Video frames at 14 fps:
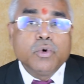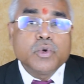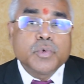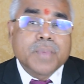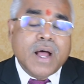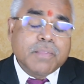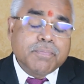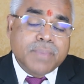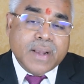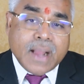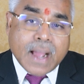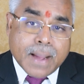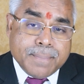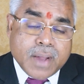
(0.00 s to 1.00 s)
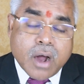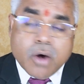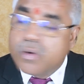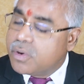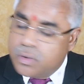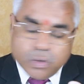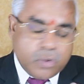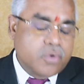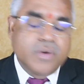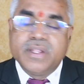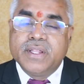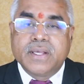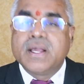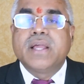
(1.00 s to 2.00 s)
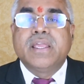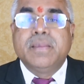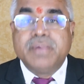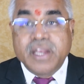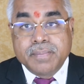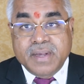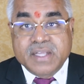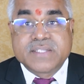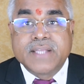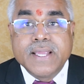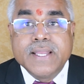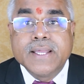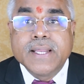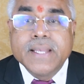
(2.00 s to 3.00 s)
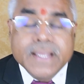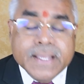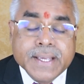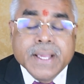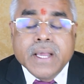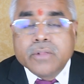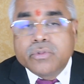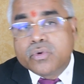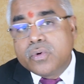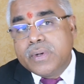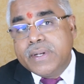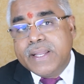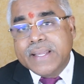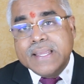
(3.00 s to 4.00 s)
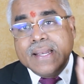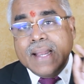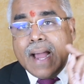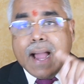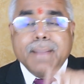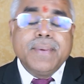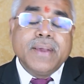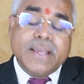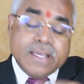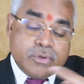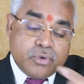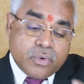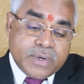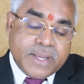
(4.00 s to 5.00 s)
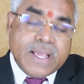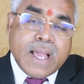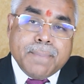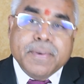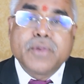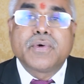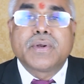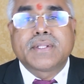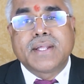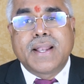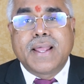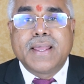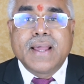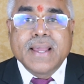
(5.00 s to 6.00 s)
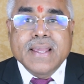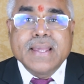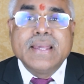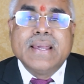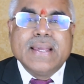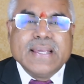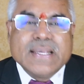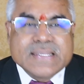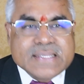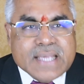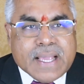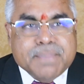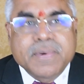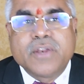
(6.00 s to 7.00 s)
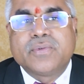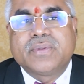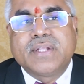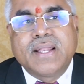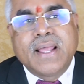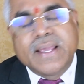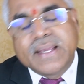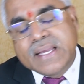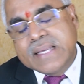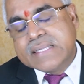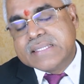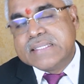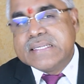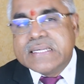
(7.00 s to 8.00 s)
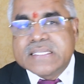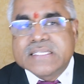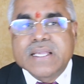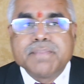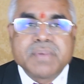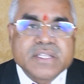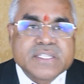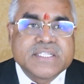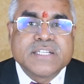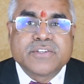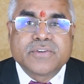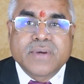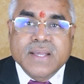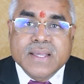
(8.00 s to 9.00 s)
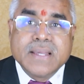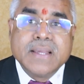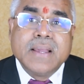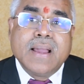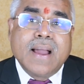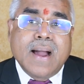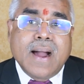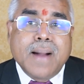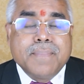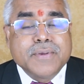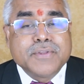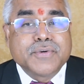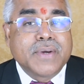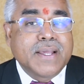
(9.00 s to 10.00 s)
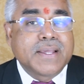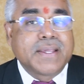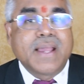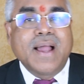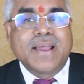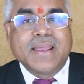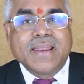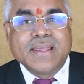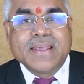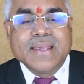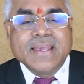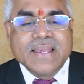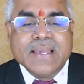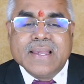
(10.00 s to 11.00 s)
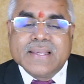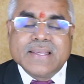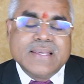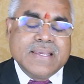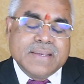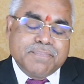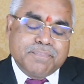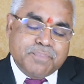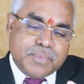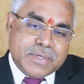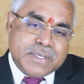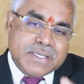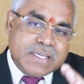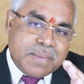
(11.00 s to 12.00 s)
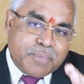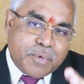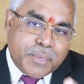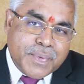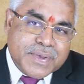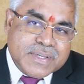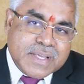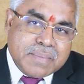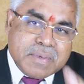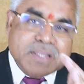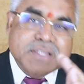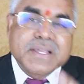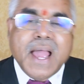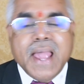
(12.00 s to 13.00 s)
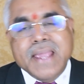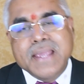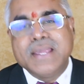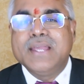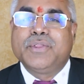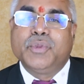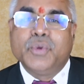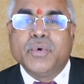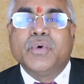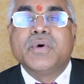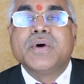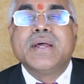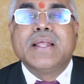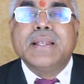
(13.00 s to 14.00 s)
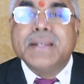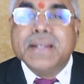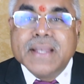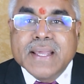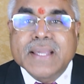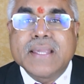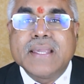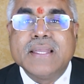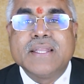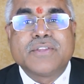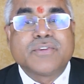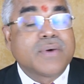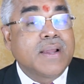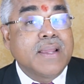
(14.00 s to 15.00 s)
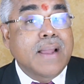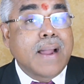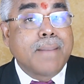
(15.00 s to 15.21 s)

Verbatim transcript: उस बात पर अब और लोगों ने देखा कि मेरी बात सही निकली तो लेकिन अब जो नया परिवर्तन आया है इससे परिवर्तन आएगा कि सी के बच्चे जो है अब जो है क्या करेंगे कि किसी प्रोफेशन में जाएंगे तो लेकिन जो है